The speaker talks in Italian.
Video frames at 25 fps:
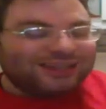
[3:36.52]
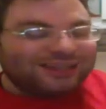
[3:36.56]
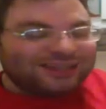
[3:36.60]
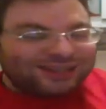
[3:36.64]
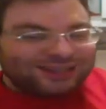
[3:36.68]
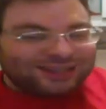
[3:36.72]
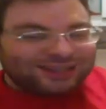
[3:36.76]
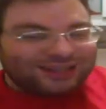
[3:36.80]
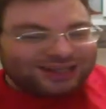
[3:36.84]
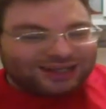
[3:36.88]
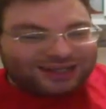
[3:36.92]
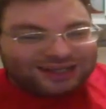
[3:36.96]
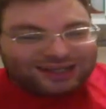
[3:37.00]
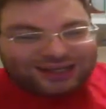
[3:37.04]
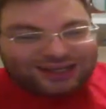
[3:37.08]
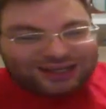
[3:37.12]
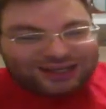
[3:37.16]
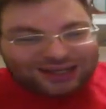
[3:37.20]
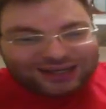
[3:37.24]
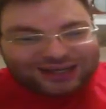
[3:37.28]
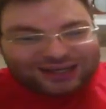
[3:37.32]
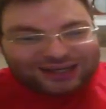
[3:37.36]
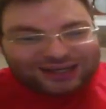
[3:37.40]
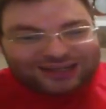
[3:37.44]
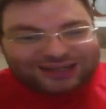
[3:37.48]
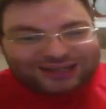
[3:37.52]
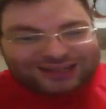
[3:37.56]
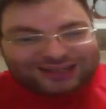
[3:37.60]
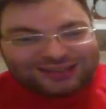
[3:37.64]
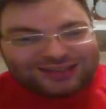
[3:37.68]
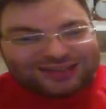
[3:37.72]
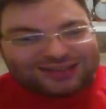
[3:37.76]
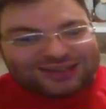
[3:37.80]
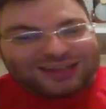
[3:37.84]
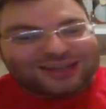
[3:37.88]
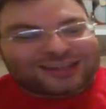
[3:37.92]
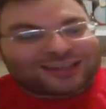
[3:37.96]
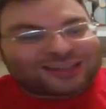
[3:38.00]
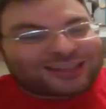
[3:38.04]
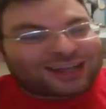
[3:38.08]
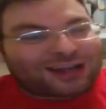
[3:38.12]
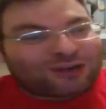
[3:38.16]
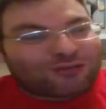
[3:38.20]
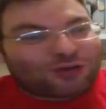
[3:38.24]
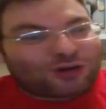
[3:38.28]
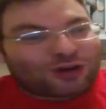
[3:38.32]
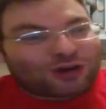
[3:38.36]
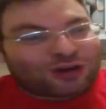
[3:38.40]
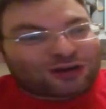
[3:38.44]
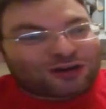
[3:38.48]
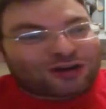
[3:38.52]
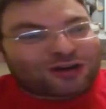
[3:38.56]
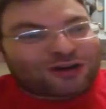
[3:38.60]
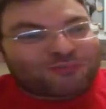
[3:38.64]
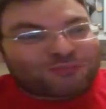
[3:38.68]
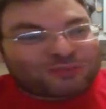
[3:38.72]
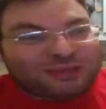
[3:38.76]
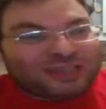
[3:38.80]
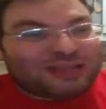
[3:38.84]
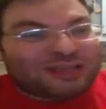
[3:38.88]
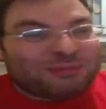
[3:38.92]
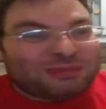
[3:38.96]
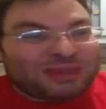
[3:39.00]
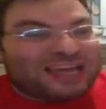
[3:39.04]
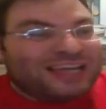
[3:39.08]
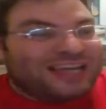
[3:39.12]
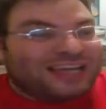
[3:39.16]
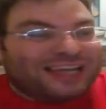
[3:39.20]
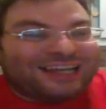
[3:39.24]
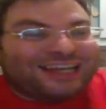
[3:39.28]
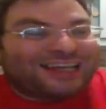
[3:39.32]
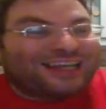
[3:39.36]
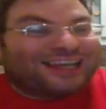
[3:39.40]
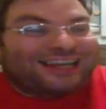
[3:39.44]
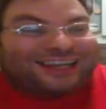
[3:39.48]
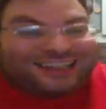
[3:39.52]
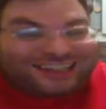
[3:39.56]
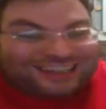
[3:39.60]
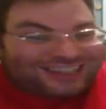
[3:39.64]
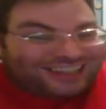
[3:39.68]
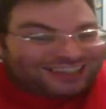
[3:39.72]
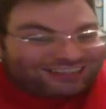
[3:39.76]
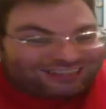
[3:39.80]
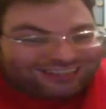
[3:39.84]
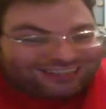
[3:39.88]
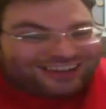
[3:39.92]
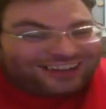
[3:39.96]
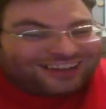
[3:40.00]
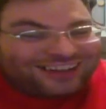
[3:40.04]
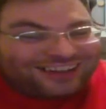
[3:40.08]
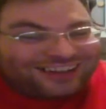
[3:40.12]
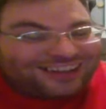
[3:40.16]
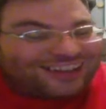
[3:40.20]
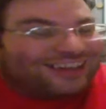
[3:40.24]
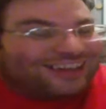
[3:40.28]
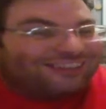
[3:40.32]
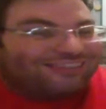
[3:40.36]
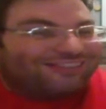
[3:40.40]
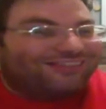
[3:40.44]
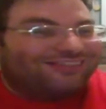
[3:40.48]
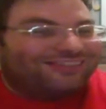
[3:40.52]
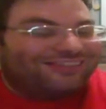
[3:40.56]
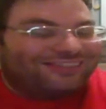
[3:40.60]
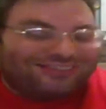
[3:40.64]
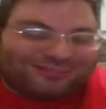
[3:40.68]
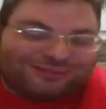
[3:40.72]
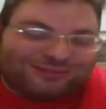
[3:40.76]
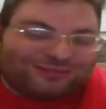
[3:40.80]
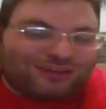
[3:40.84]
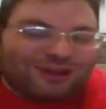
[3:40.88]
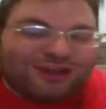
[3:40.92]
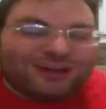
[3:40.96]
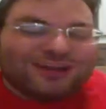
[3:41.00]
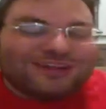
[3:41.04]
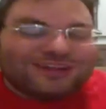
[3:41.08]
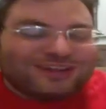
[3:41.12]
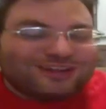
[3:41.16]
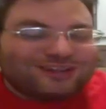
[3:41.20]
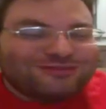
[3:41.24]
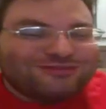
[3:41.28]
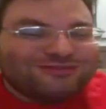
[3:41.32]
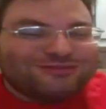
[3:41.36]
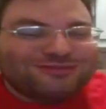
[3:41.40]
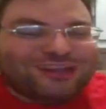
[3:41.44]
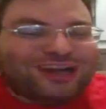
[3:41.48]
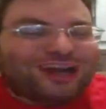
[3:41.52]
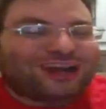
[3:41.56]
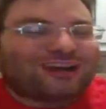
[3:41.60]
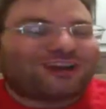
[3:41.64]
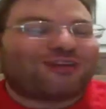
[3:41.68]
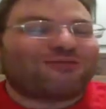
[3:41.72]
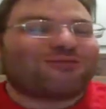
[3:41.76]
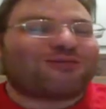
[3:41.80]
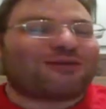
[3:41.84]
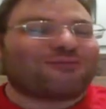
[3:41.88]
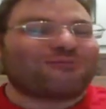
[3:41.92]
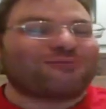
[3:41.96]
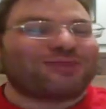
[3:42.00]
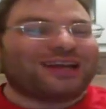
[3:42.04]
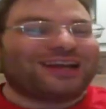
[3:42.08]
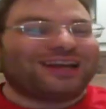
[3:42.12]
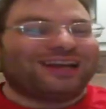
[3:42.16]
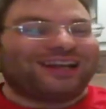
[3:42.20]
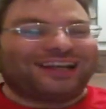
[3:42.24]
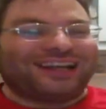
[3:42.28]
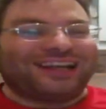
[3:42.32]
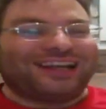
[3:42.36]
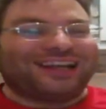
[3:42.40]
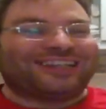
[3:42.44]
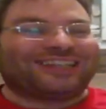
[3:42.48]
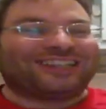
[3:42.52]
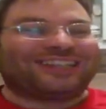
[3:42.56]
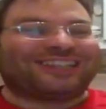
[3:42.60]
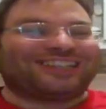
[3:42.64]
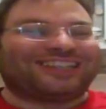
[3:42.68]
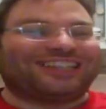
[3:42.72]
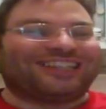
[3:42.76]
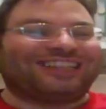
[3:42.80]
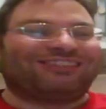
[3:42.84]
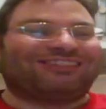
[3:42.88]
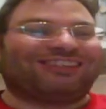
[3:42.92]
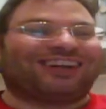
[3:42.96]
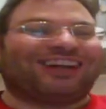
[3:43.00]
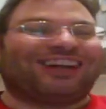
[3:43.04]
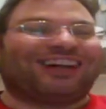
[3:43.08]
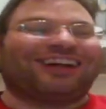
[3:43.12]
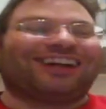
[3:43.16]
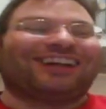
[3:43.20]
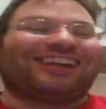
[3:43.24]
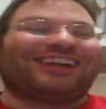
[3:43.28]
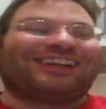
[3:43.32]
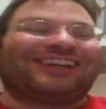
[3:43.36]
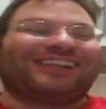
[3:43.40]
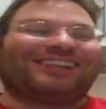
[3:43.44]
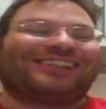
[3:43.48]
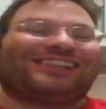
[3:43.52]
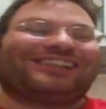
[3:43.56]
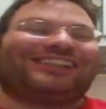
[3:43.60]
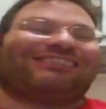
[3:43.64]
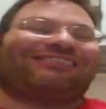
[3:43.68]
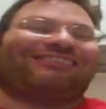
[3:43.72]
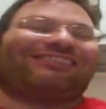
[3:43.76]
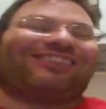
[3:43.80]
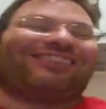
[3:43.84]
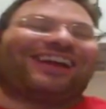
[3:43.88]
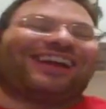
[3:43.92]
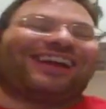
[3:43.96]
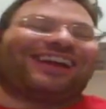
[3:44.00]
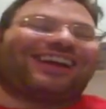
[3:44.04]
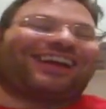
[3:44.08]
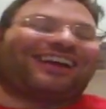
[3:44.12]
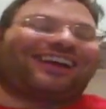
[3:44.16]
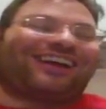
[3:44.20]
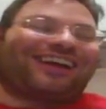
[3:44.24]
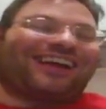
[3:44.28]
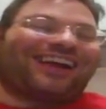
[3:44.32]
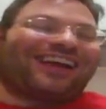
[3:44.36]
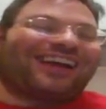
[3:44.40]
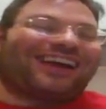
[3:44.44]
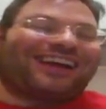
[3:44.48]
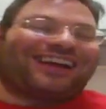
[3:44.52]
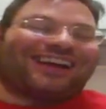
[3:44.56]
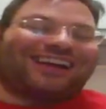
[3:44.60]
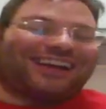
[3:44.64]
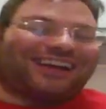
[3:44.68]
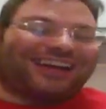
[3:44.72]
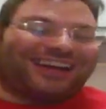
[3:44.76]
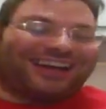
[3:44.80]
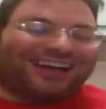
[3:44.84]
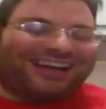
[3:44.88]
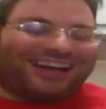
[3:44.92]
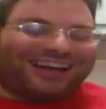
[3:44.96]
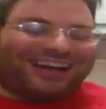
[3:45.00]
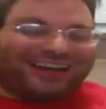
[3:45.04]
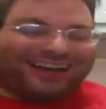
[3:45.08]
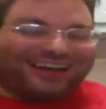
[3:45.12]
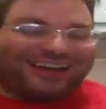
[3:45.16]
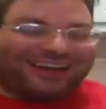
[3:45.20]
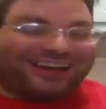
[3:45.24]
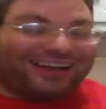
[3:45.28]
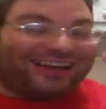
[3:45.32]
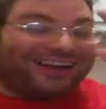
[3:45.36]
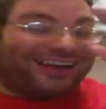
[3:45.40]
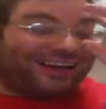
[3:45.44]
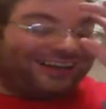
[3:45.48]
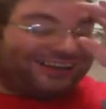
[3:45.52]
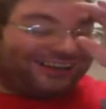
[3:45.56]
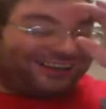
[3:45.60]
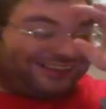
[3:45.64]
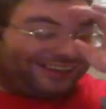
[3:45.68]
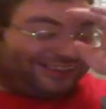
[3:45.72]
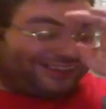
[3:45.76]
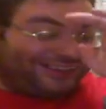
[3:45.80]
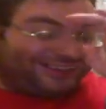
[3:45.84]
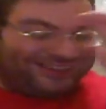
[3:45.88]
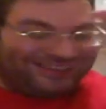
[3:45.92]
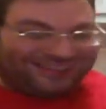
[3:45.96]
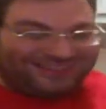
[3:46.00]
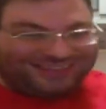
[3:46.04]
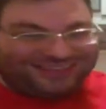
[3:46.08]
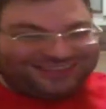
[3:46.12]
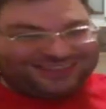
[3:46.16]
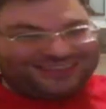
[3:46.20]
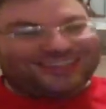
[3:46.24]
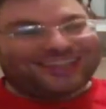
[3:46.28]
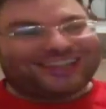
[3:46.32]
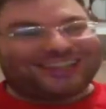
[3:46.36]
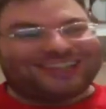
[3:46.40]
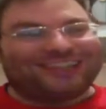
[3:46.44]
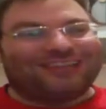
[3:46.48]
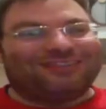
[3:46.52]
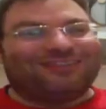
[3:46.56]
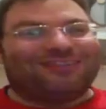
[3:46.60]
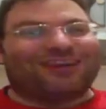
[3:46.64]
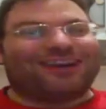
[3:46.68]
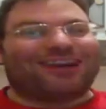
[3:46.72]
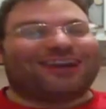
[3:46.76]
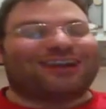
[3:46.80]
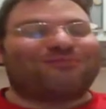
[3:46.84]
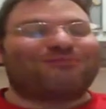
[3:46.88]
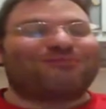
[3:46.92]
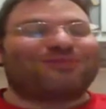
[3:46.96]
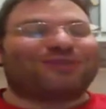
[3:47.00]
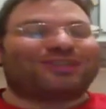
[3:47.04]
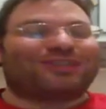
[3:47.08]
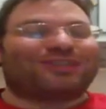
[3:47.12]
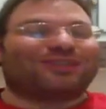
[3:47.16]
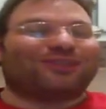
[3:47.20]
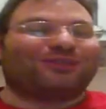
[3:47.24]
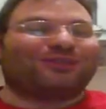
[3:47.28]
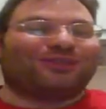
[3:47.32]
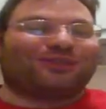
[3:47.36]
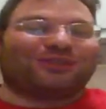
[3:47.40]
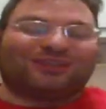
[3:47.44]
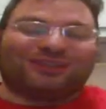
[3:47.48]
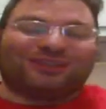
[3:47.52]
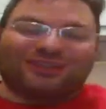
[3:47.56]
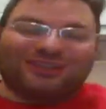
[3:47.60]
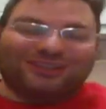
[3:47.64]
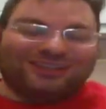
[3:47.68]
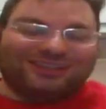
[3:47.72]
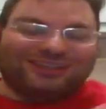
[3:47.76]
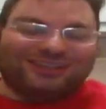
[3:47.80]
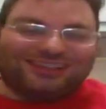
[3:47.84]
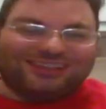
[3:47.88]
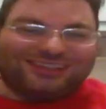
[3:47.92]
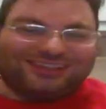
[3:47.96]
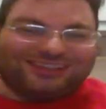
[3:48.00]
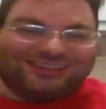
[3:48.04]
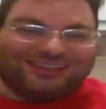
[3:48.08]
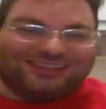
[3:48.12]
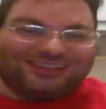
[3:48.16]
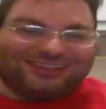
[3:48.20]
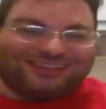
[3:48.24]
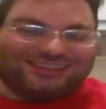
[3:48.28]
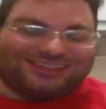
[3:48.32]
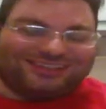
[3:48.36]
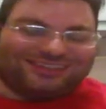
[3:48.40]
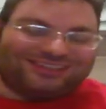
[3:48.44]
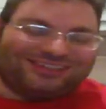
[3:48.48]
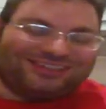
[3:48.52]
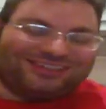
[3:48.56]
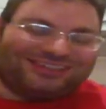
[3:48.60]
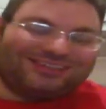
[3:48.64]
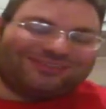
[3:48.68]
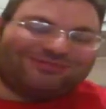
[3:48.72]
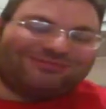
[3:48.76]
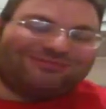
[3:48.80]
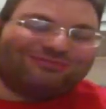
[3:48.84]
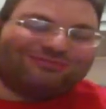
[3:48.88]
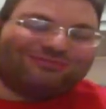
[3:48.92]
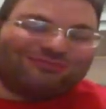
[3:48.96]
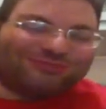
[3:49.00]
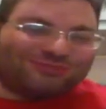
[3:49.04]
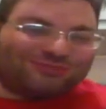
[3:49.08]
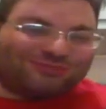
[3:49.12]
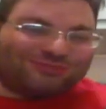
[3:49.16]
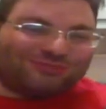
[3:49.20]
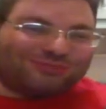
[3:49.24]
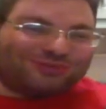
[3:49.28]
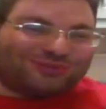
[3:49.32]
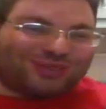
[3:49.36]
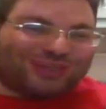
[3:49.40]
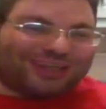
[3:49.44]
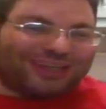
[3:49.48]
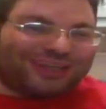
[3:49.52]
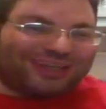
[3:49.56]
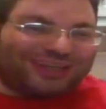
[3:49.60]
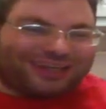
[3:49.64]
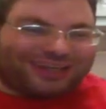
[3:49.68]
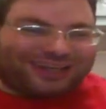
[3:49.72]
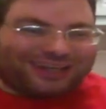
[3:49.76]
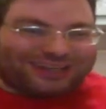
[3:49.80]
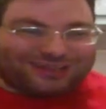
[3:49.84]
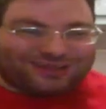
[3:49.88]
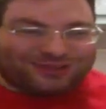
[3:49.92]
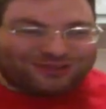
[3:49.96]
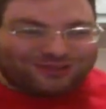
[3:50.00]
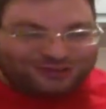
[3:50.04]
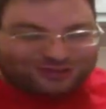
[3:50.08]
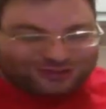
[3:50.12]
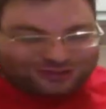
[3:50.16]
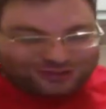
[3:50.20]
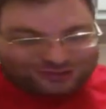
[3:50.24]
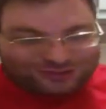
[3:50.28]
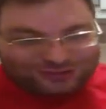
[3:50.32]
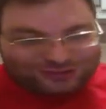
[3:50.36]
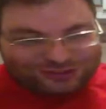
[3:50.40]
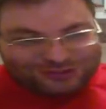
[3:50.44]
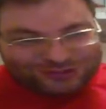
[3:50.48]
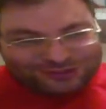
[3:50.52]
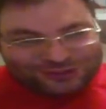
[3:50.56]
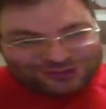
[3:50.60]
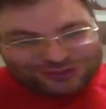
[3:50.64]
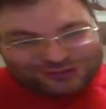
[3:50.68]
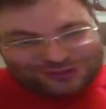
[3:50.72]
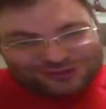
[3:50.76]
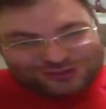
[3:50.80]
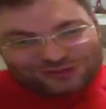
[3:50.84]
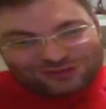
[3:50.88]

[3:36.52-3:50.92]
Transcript: le, le, il tavolo a colpi di minchia, cioè voglio dire, un, una roba bellissima. Ti vai a, eh, raga, cioè, ci vorrebbe solo, eh, che, che ne so,